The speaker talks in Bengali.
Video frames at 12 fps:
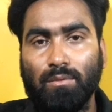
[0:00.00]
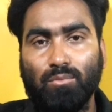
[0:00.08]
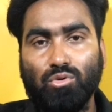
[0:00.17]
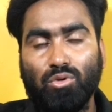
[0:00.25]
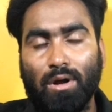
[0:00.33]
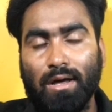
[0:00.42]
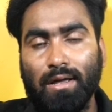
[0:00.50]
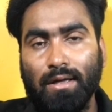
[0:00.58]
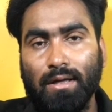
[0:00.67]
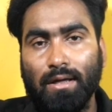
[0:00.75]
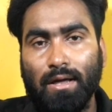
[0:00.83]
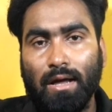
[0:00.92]
বন্ধুরা
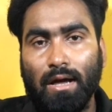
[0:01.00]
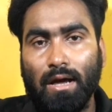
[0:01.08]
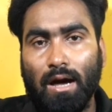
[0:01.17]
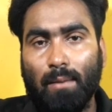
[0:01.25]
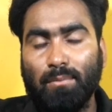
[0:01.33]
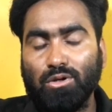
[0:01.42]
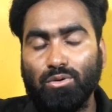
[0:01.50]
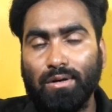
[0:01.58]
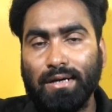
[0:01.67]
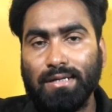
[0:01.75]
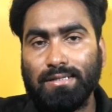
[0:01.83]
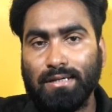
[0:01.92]
আমরা যখন
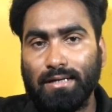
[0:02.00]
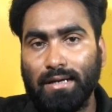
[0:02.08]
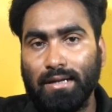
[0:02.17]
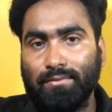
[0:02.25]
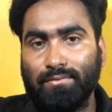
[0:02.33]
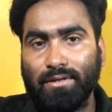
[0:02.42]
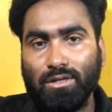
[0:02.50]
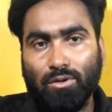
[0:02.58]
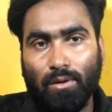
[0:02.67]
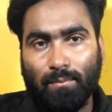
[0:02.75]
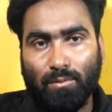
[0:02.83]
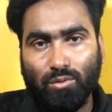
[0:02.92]
একটি চ্যানেলে ভিডিও
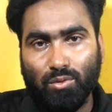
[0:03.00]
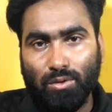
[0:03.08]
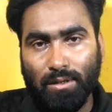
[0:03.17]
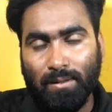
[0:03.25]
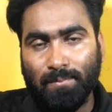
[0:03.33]
আপলোড করি